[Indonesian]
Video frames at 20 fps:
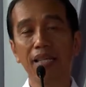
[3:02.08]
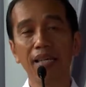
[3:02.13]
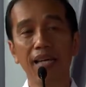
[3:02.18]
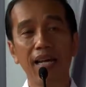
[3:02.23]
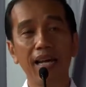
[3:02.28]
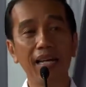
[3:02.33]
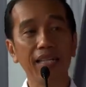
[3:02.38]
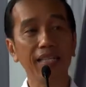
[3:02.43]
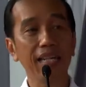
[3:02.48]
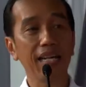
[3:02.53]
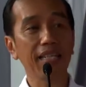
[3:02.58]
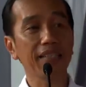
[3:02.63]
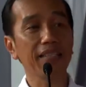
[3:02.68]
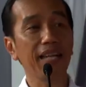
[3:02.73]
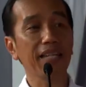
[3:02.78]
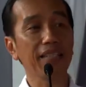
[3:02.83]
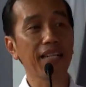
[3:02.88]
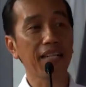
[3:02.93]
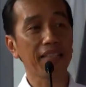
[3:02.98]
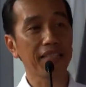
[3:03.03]
agar
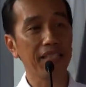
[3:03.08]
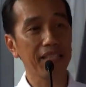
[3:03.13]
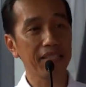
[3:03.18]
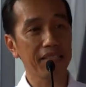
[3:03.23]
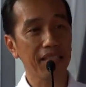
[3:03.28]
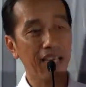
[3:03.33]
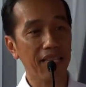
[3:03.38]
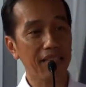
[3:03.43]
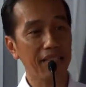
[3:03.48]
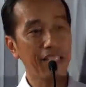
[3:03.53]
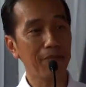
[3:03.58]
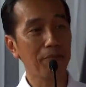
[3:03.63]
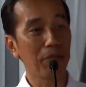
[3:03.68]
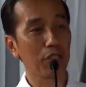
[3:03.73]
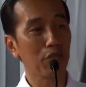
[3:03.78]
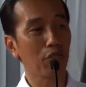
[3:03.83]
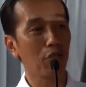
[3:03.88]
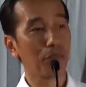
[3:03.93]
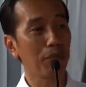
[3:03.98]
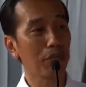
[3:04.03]
dana desa ini
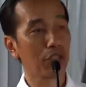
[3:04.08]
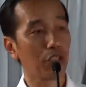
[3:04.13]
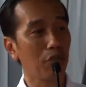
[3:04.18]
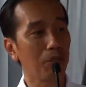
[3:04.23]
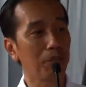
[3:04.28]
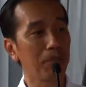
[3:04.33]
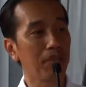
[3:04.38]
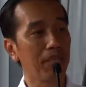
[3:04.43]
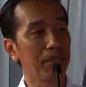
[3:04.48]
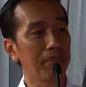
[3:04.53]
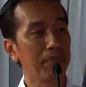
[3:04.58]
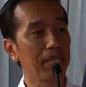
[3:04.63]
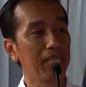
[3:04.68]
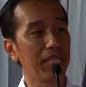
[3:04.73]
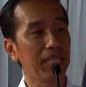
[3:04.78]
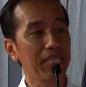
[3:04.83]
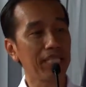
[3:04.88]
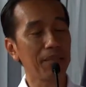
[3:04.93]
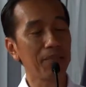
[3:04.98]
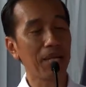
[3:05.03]
betul-betul
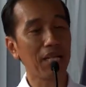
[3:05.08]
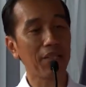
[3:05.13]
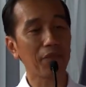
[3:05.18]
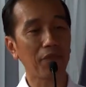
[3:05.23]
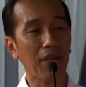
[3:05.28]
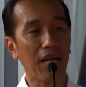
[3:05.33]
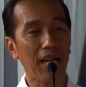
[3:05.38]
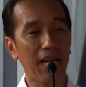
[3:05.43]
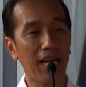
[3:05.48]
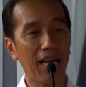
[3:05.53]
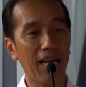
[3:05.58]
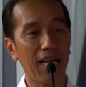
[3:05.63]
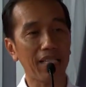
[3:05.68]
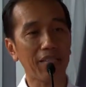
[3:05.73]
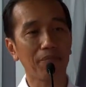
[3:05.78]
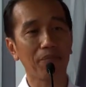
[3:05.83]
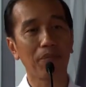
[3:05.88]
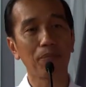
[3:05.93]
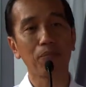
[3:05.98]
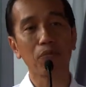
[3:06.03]
memiliki
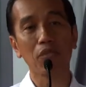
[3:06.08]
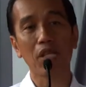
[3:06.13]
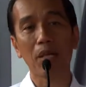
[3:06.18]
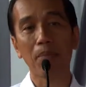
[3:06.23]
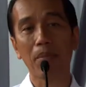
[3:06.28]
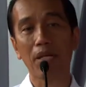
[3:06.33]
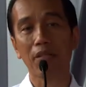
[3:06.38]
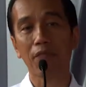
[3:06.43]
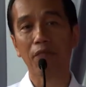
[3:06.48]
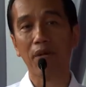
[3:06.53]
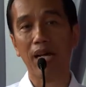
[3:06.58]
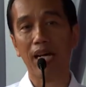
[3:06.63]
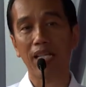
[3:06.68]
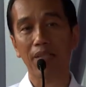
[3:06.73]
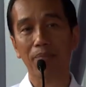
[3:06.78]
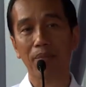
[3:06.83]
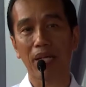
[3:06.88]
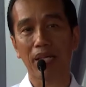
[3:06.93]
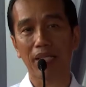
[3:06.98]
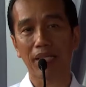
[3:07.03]
manfaat, mempunyai
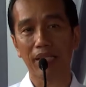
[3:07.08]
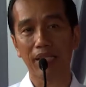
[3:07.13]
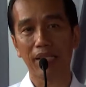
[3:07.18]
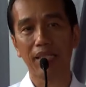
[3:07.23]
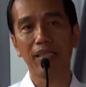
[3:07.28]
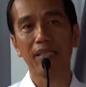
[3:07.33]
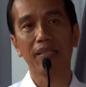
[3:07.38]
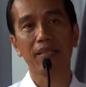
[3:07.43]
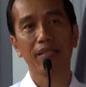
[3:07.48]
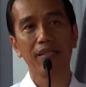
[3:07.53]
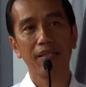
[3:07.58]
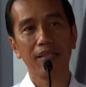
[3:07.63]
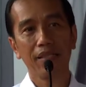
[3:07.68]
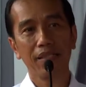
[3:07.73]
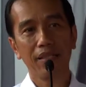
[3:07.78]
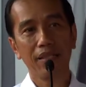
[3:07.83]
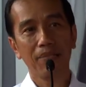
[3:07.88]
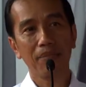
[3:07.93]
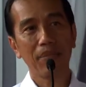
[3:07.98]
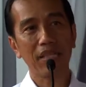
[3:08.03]
manfaat bagi
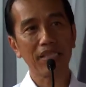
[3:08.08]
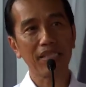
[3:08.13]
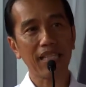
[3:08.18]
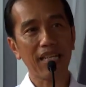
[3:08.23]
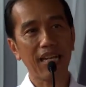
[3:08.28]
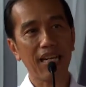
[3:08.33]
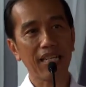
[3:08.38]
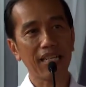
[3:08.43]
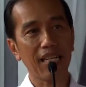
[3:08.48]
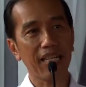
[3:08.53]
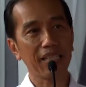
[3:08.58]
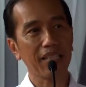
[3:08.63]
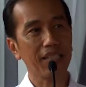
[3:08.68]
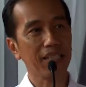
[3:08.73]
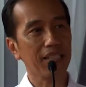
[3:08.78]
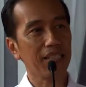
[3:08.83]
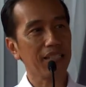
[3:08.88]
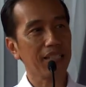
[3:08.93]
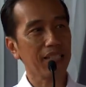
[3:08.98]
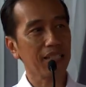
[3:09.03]
masyarakat
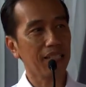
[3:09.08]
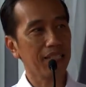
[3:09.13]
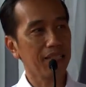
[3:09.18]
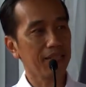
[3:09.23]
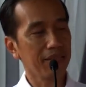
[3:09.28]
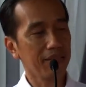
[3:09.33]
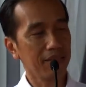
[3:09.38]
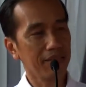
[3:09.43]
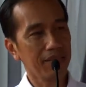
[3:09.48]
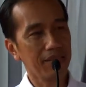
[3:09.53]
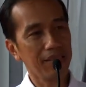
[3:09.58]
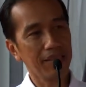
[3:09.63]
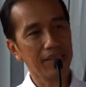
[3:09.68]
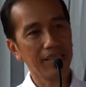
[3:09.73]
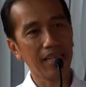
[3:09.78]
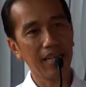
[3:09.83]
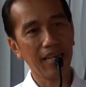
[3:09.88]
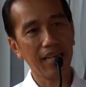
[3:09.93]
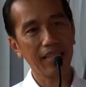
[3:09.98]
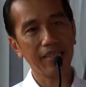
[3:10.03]

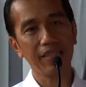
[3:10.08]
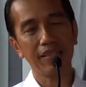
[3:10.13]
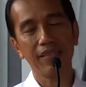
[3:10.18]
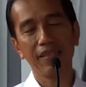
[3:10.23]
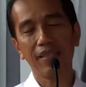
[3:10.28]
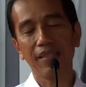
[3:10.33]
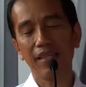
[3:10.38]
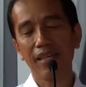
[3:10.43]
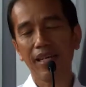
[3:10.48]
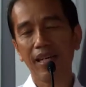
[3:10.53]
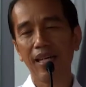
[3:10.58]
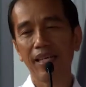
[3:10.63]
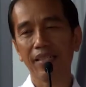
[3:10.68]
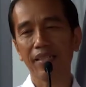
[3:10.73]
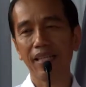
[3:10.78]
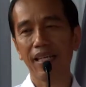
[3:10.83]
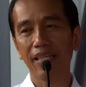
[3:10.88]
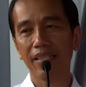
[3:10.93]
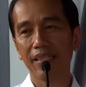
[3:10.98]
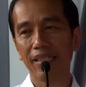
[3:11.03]
yang
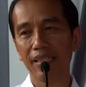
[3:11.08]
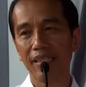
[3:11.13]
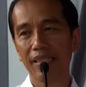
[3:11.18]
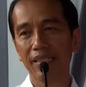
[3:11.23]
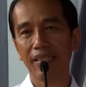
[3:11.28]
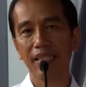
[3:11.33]
ada di